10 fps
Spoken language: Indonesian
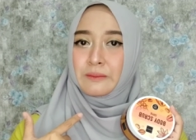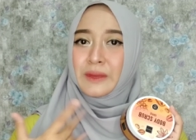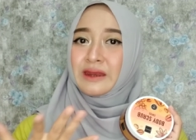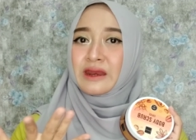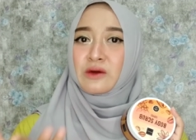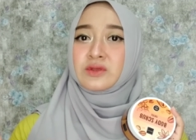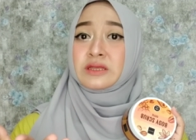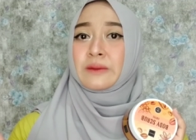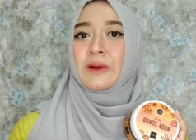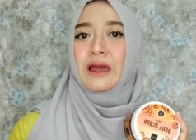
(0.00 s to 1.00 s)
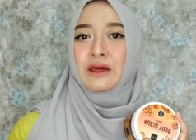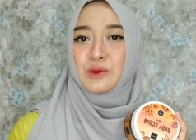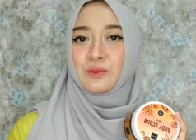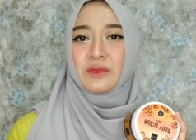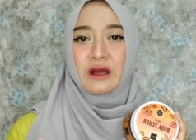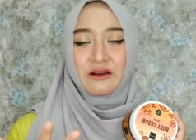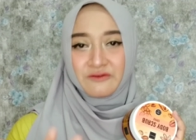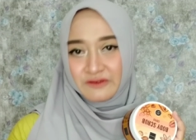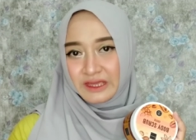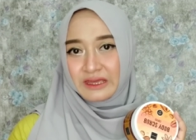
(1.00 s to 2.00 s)
badan aku tetap harum
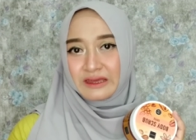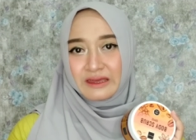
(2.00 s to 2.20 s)
kopi